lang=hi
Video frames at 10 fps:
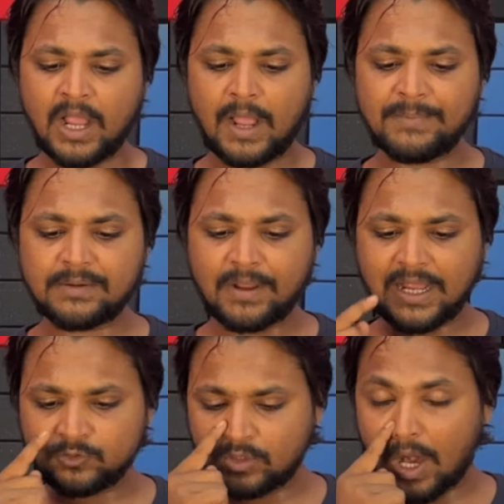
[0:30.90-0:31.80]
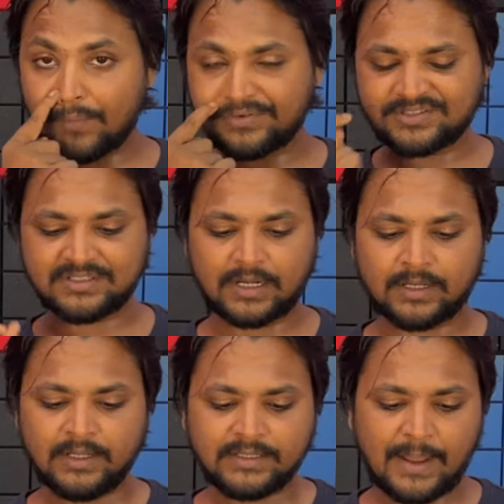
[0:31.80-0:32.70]
अमर बहादुर ऑफिशियल
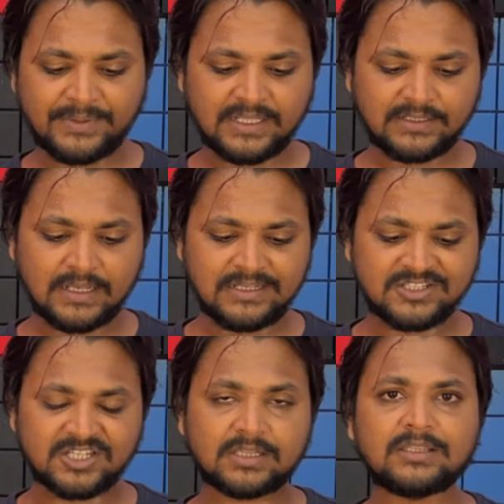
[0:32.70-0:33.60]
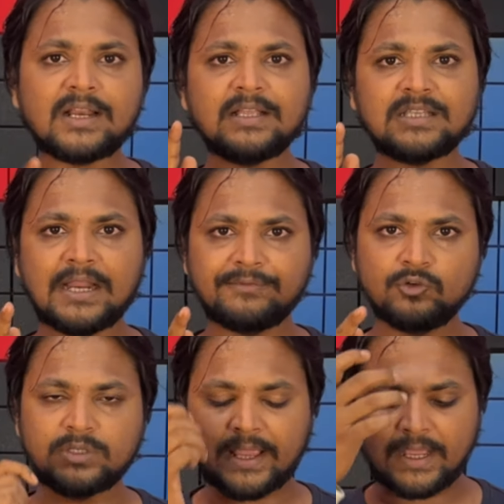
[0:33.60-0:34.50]
यहां पर देखिए कि छिहत्तर हजार
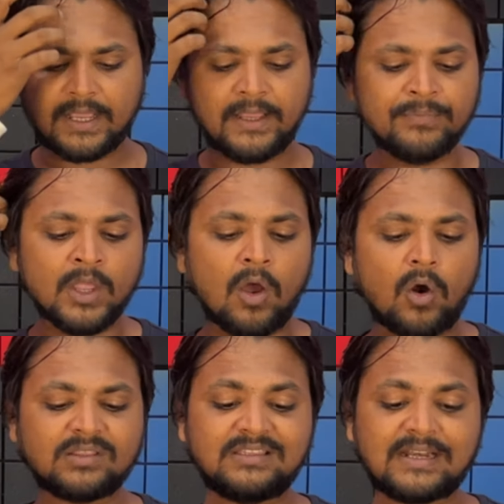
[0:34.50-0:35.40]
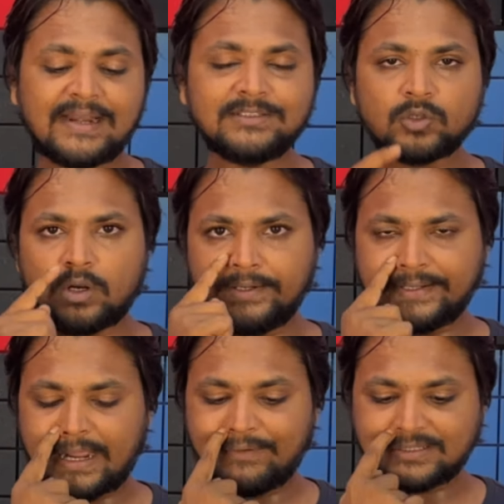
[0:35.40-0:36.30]
व्यूज आया है और तिरालीस सौ
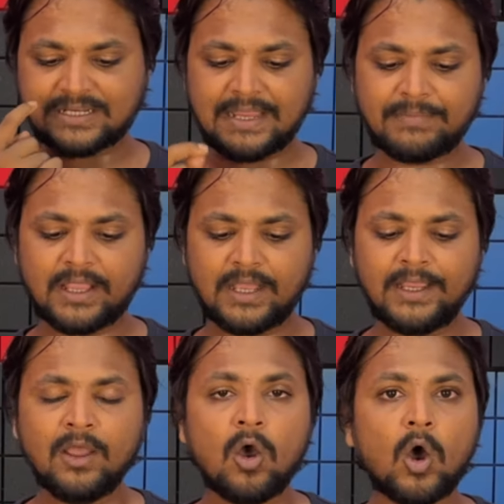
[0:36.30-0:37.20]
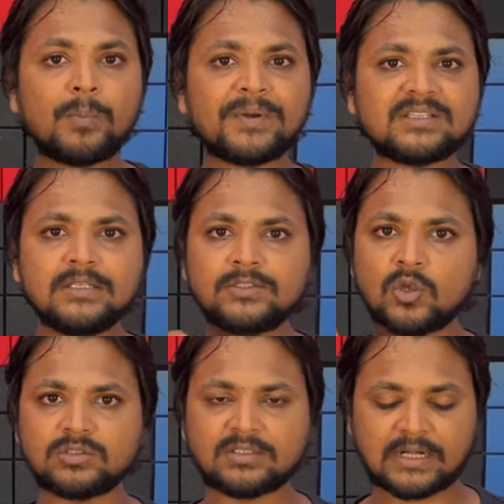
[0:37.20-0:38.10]
घंटे का वॉच टाइम आया है और पच्चीस
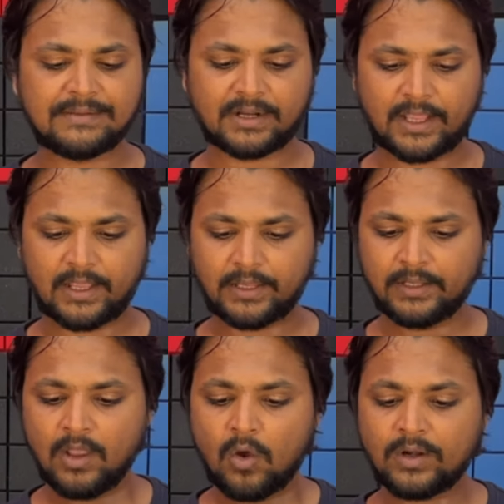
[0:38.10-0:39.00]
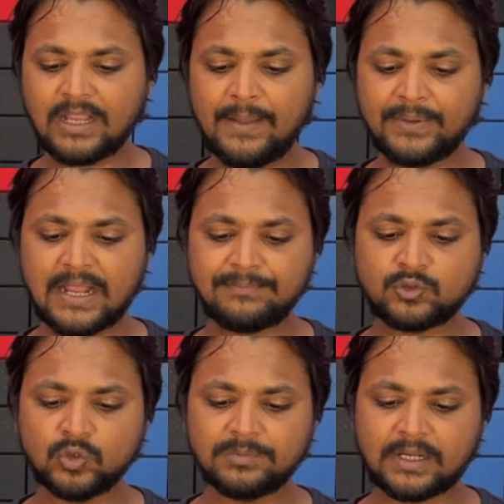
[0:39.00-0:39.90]
सौ सब्सक्राइबर आया है और यहां पर आप
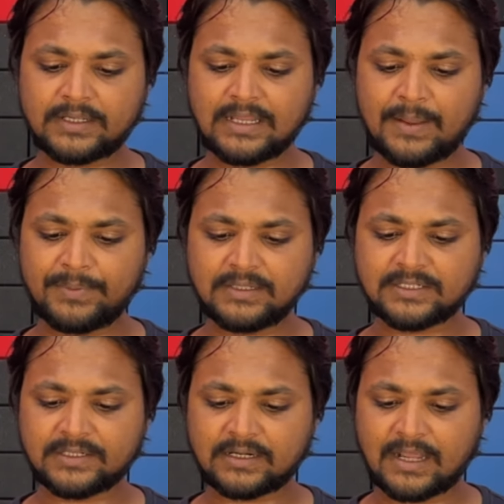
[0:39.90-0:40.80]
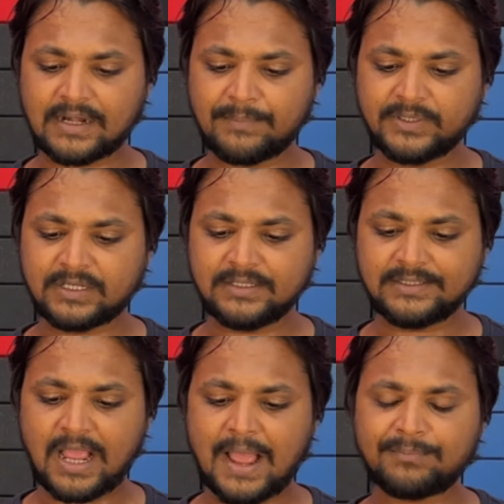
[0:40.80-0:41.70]
जूम करके यहां पर चैनल का नाम देख
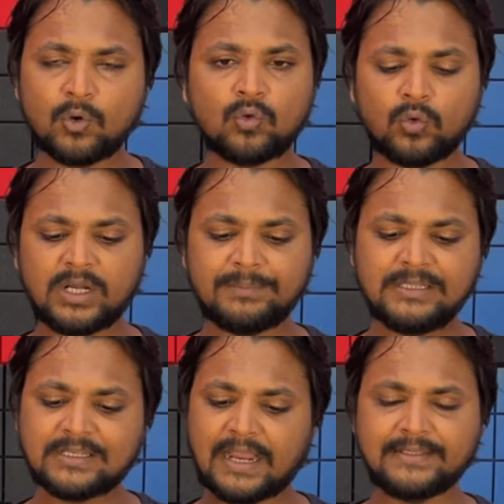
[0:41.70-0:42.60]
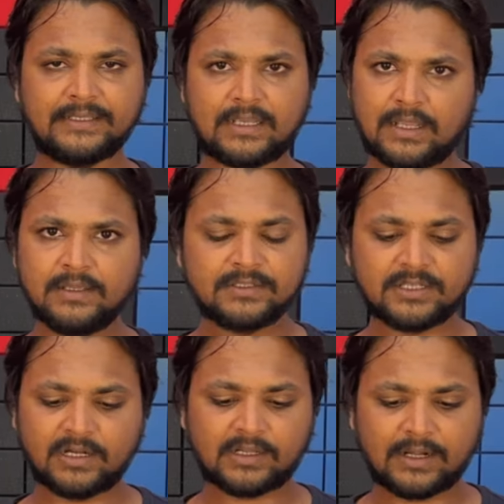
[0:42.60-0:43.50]
लीजिए आपको कोने में दिखाई देगा
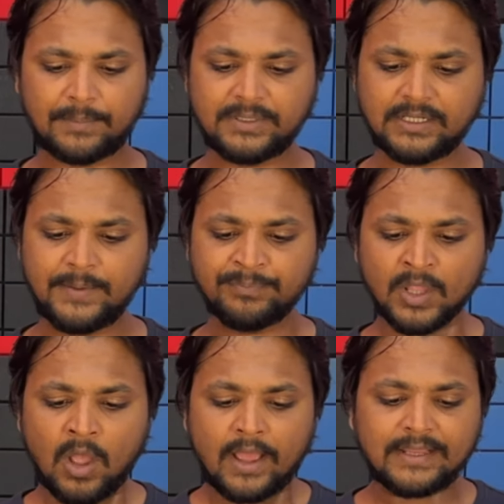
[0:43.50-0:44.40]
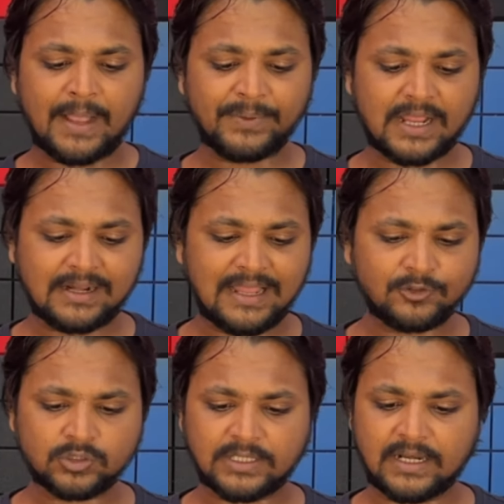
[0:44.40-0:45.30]
चैनल का नाम ठीक है यहां पर अगला
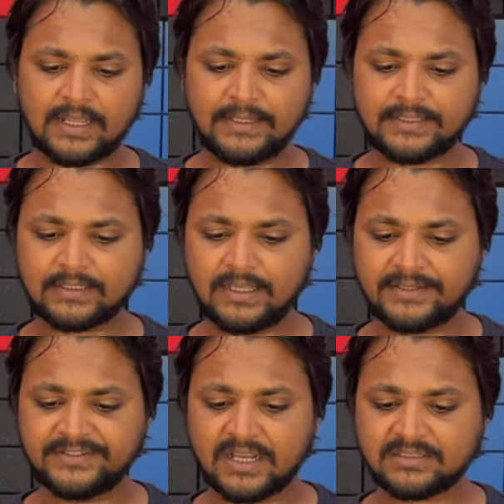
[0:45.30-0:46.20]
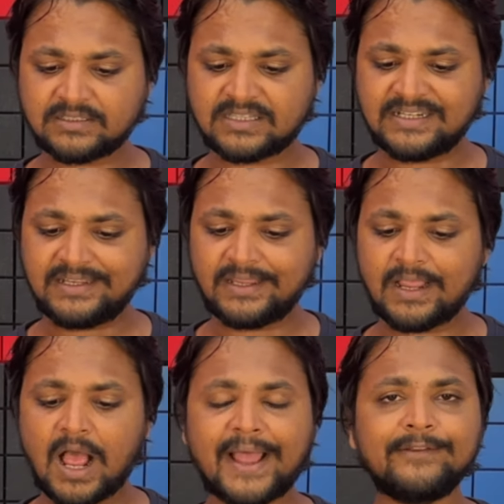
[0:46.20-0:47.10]
जो चैनल है देखिए यस थ्री ए
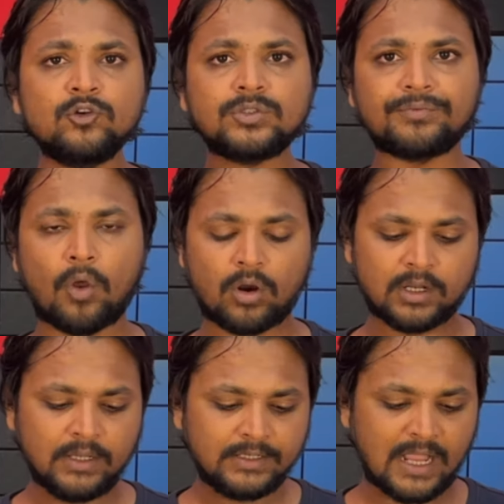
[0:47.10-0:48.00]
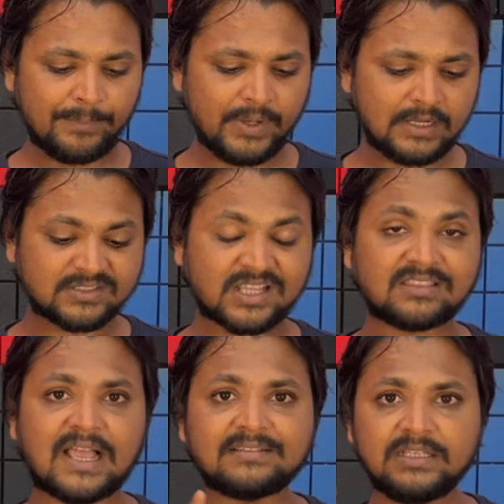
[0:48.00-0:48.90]
आयुष ब्लॉग यहां पर
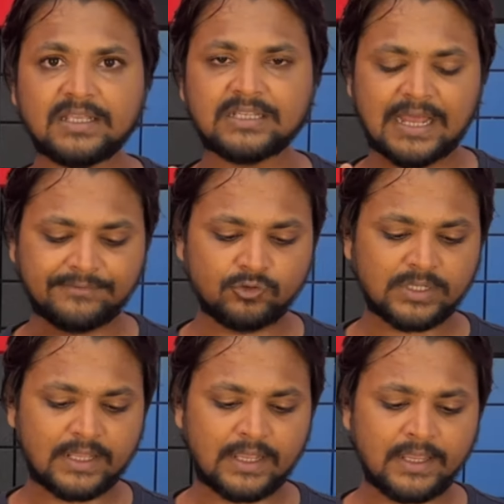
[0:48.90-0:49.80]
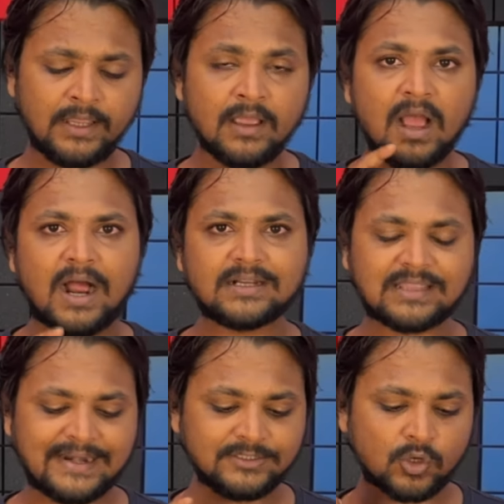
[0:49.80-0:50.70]
सत्तासी हजार व्यूज आया है
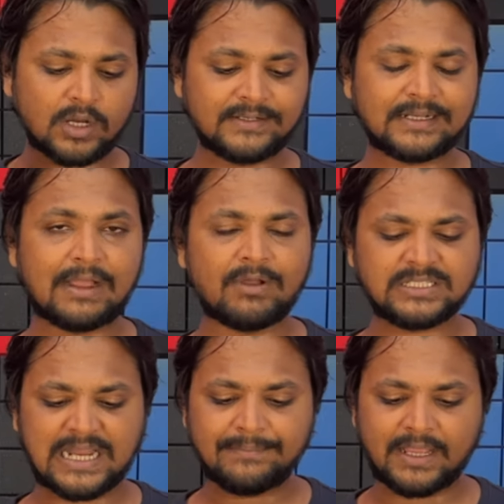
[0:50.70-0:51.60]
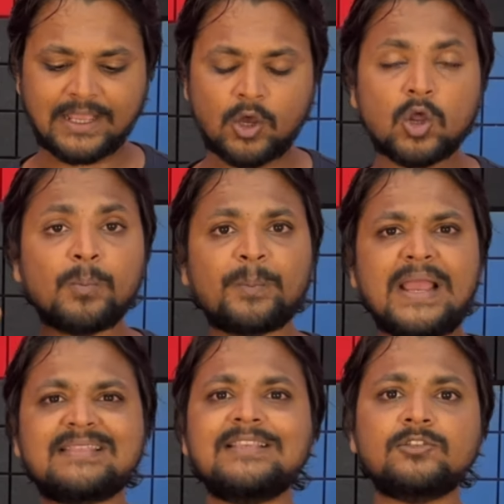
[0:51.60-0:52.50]
अड़तालीस घंटे का वॉच टाइम आया है और
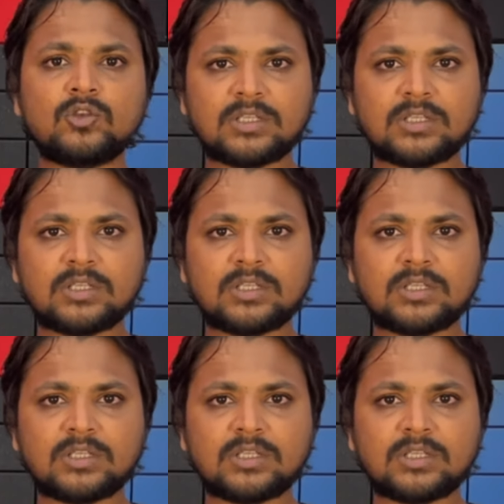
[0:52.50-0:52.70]
3500